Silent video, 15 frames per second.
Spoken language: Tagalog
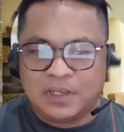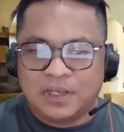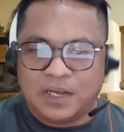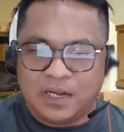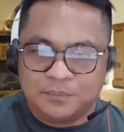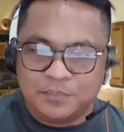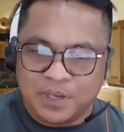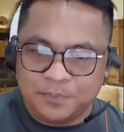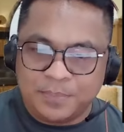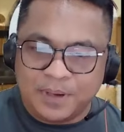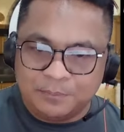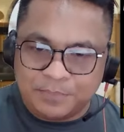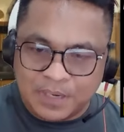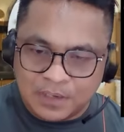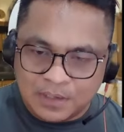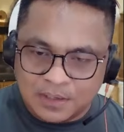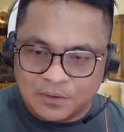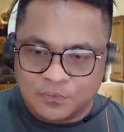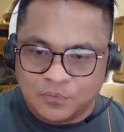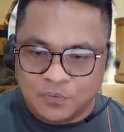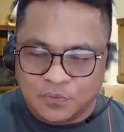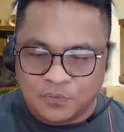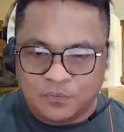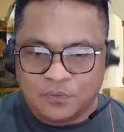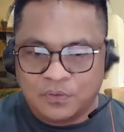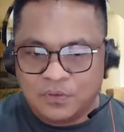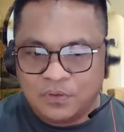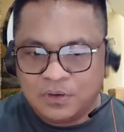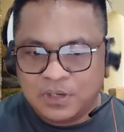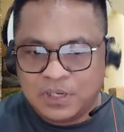Ang may papangako ko,
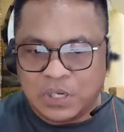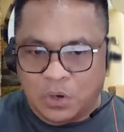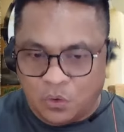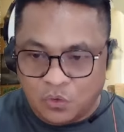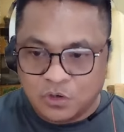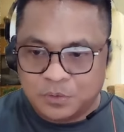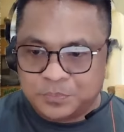all